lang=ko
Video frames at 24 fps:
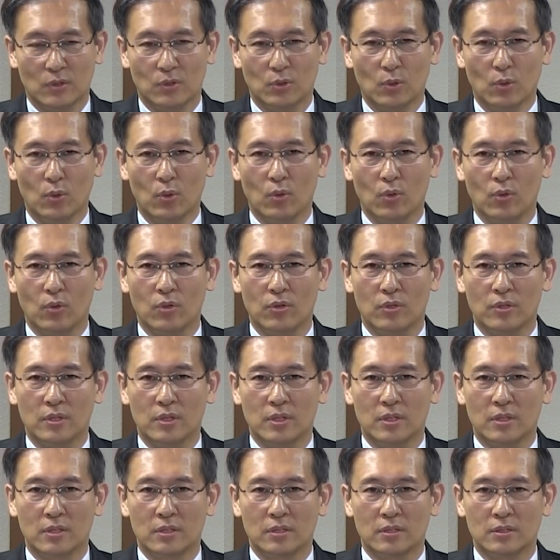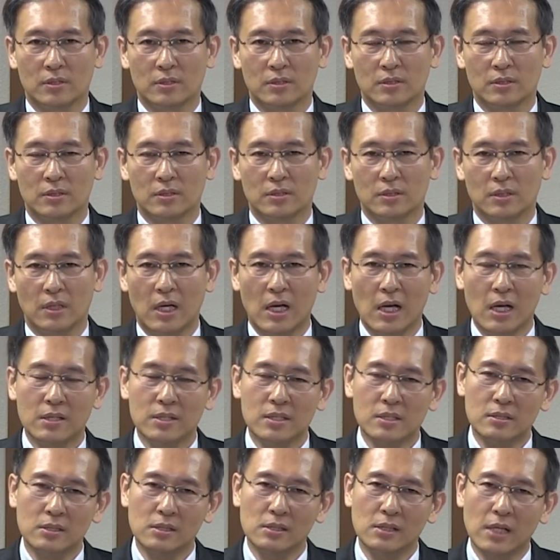또
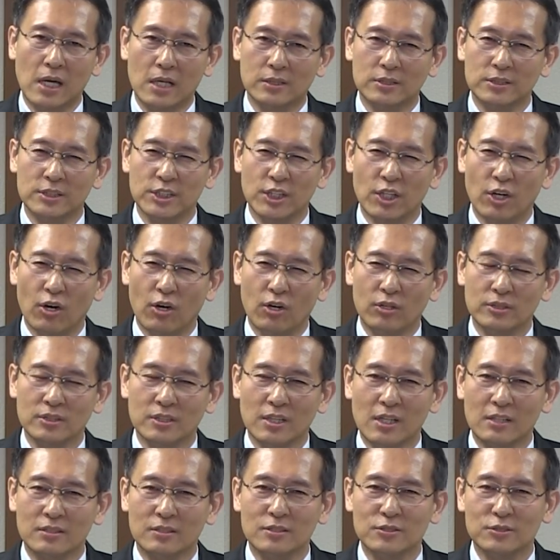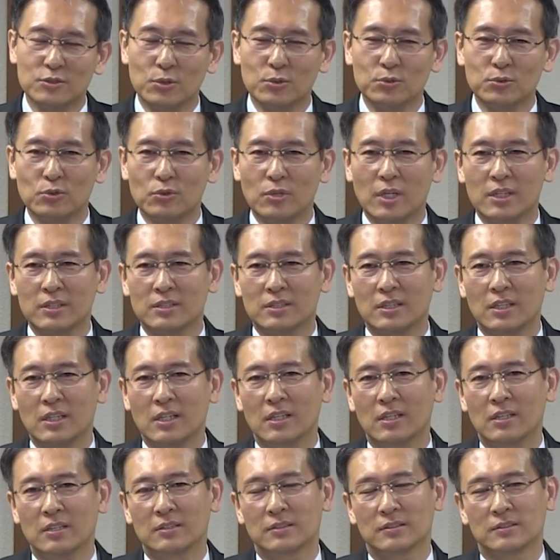하늘을 나는 연 같은 성도가
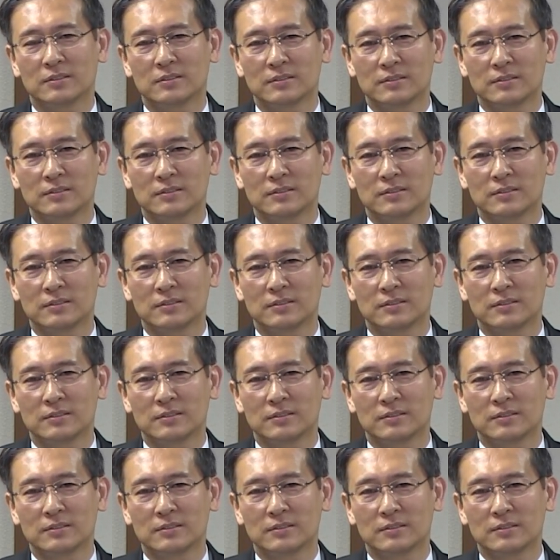있다.